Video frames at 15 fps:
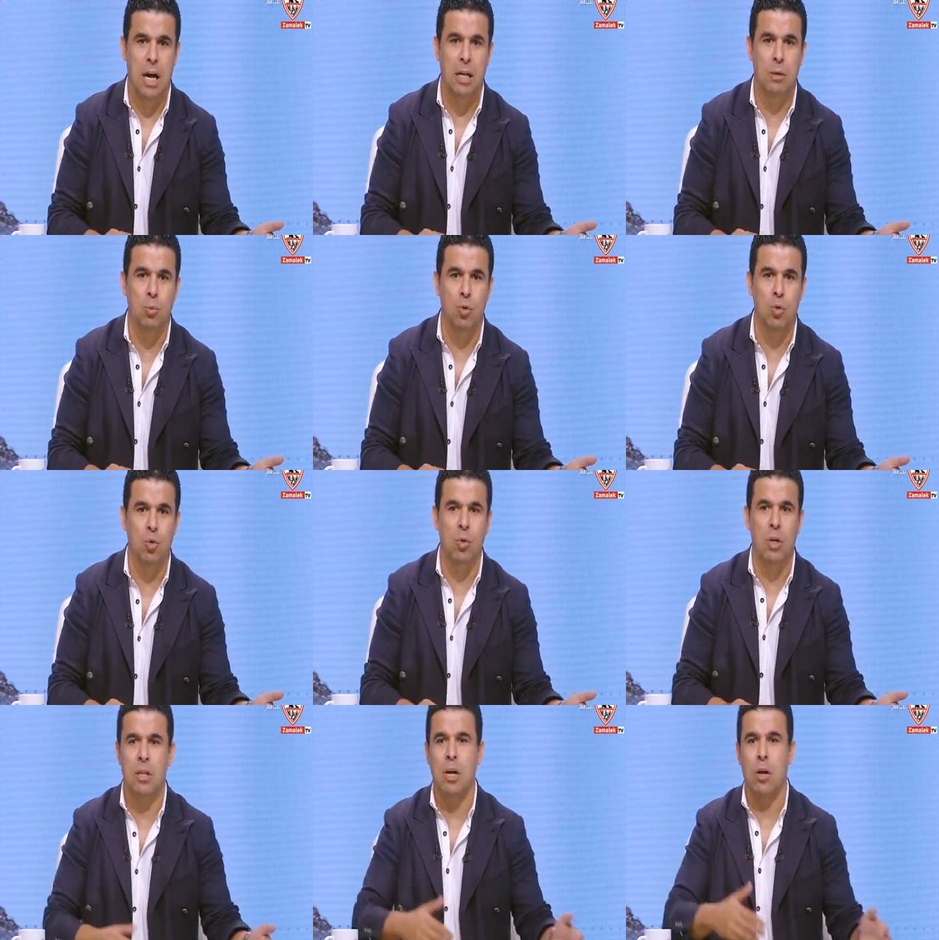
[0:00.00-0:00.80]

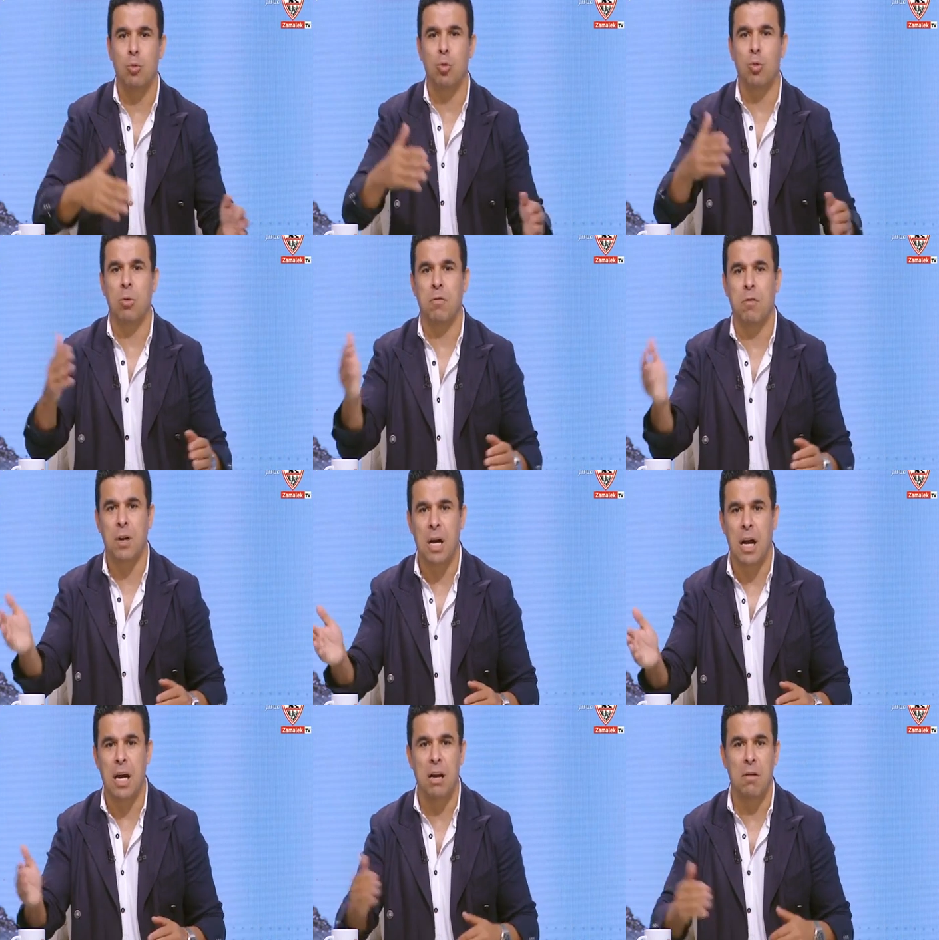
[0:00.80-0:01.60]
هتموتوا ده انتوا هتموتوا
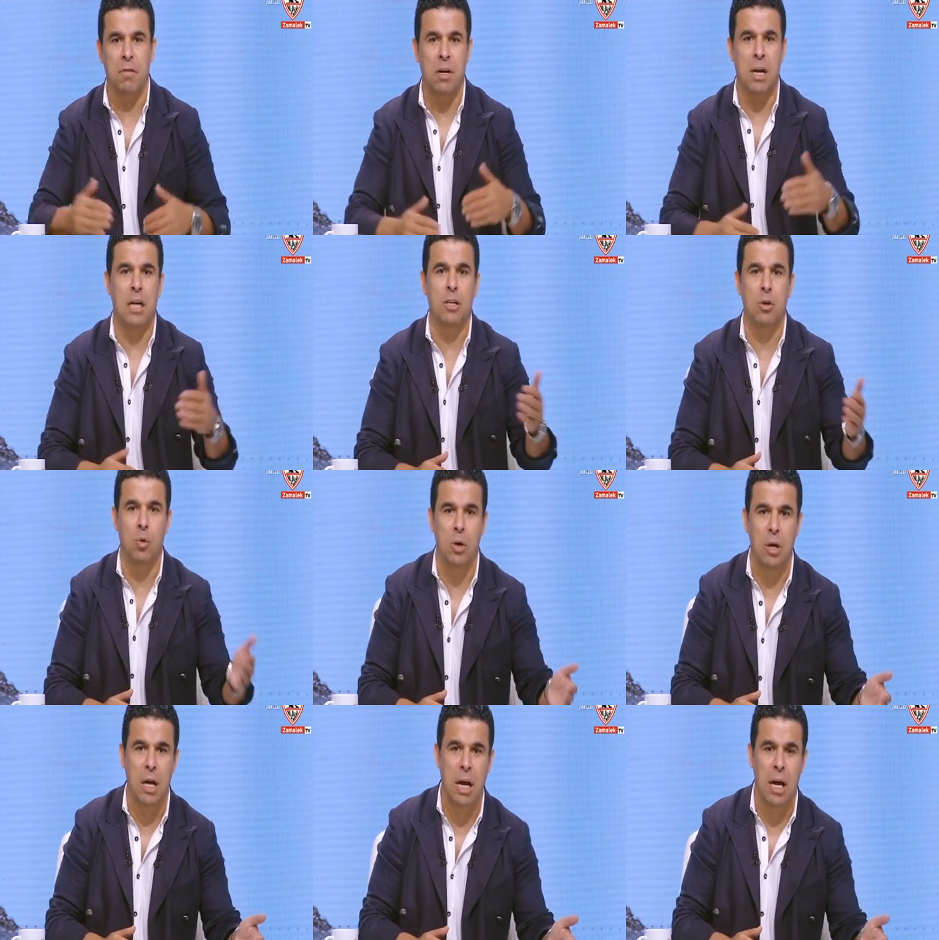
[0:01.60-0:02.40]
الفرحه ايه الفرحه دي
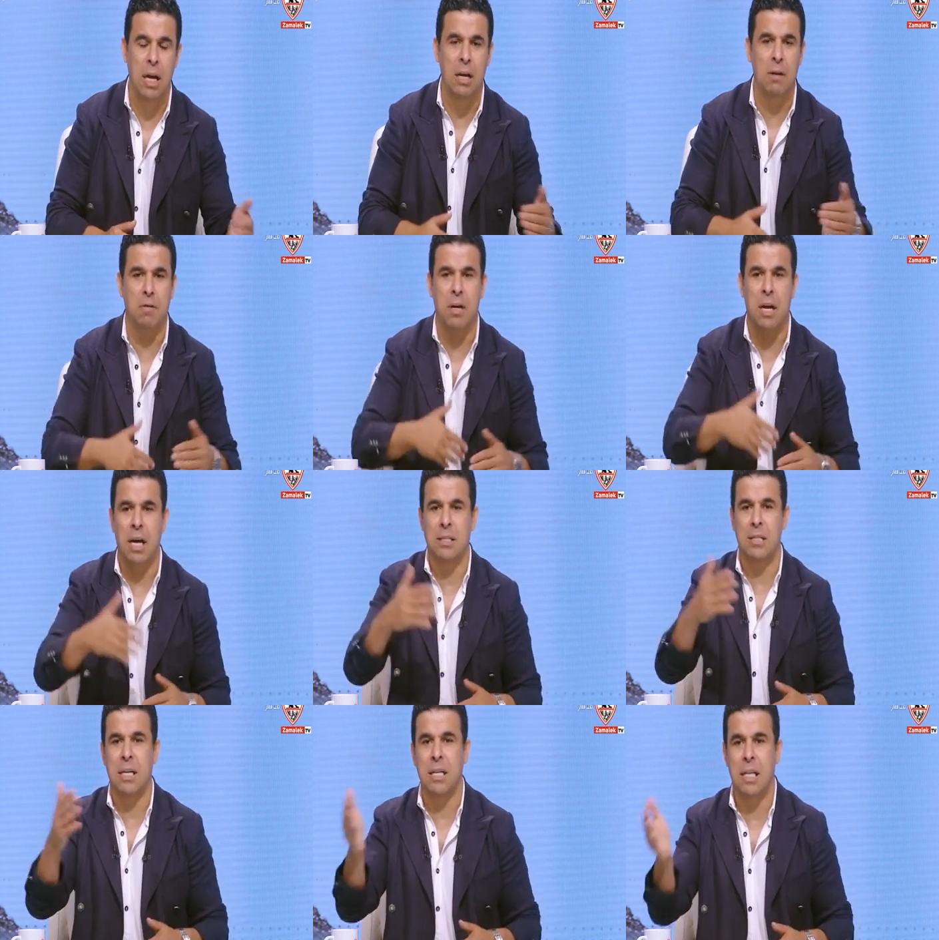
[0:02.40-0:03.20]
كلها ايه
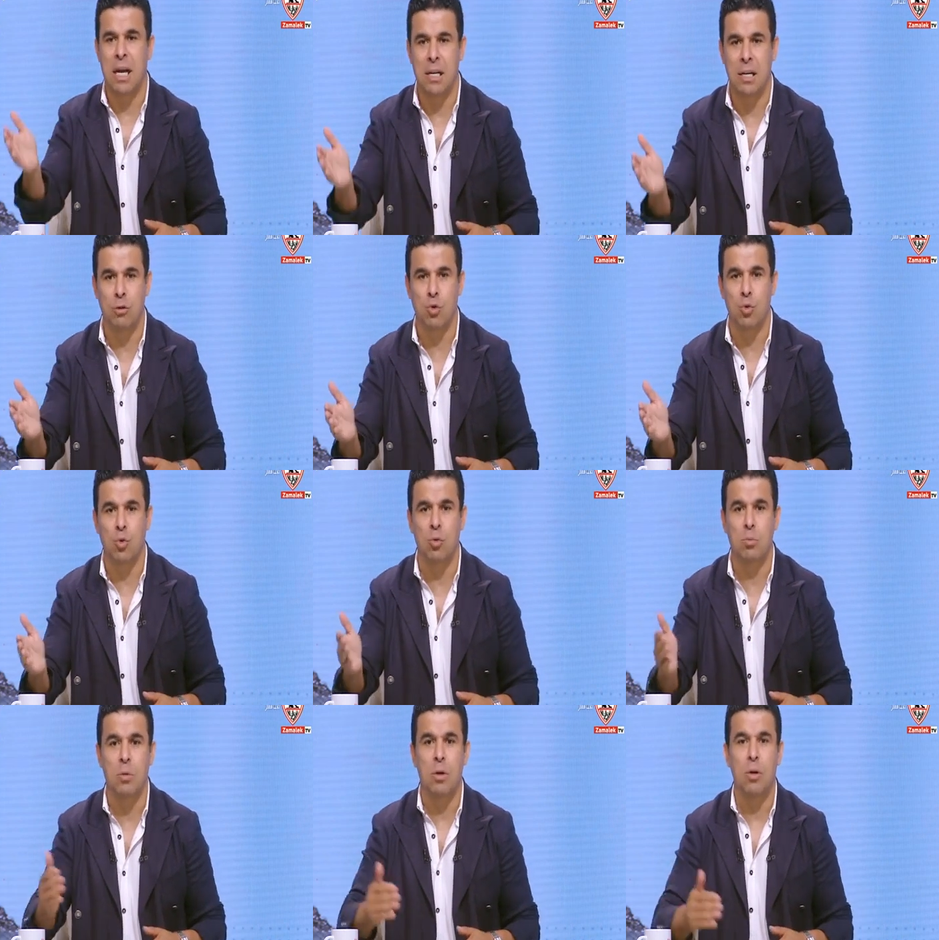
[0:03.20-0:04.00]
الفرحه الزايده عن
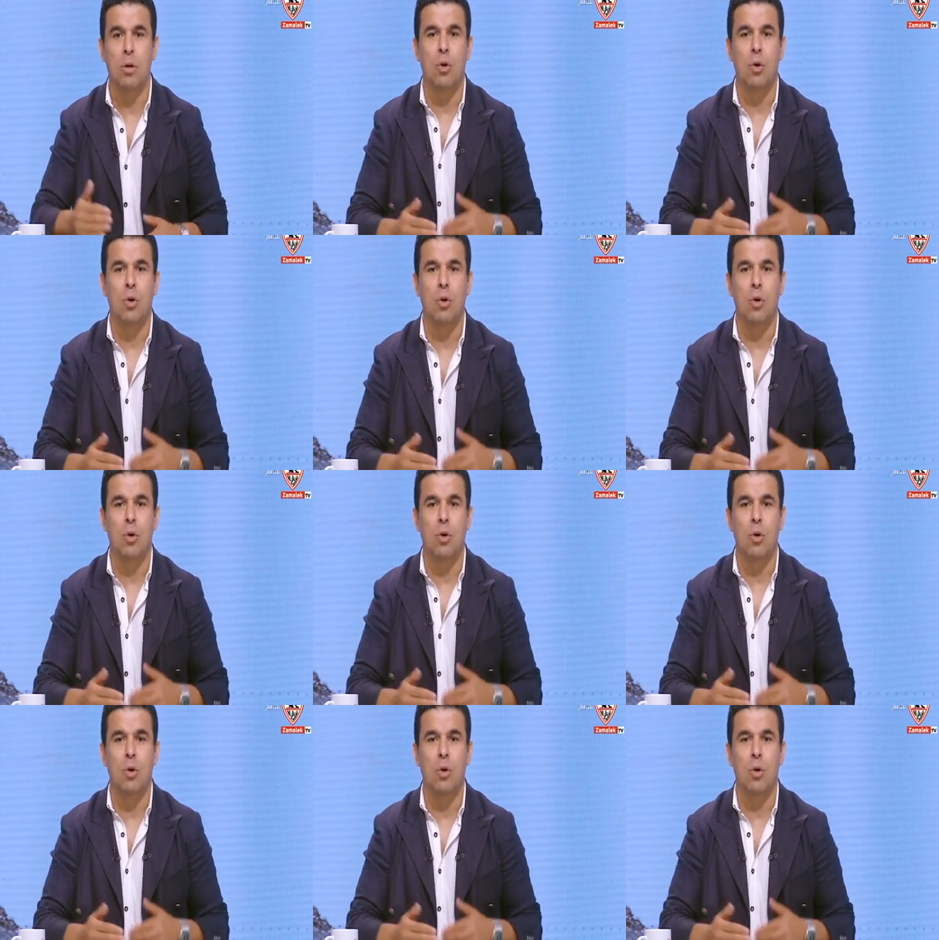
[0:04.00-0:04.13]
اللزوم